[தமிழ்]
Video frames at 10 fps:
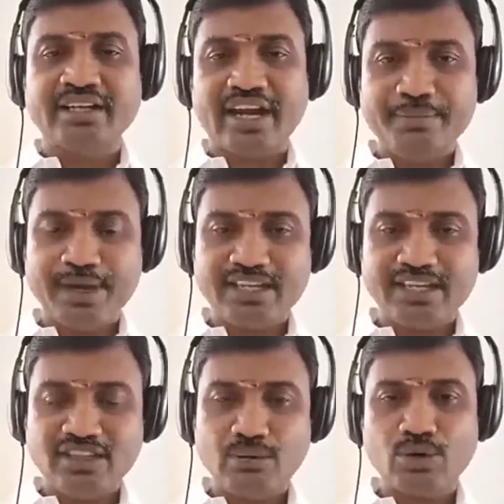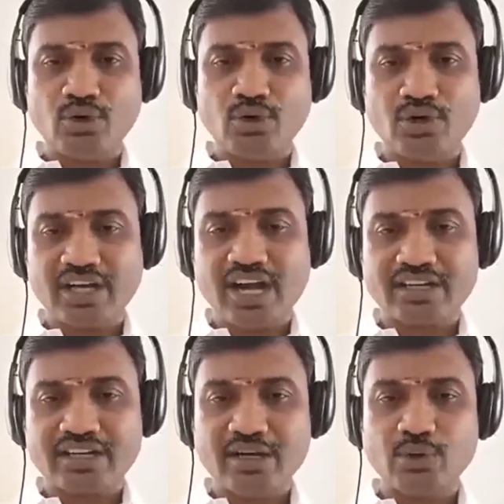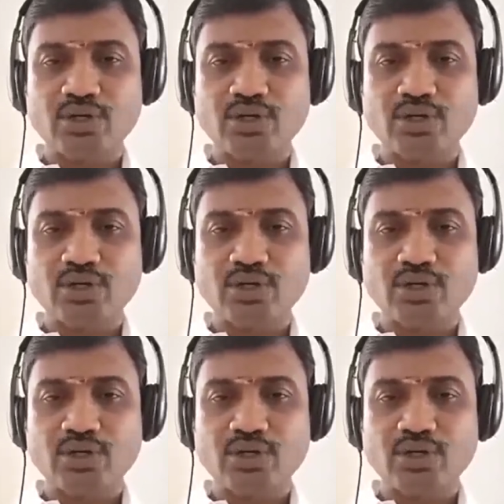கண்டிப்பா இந்த ஒரு ஒரு காலங்கள்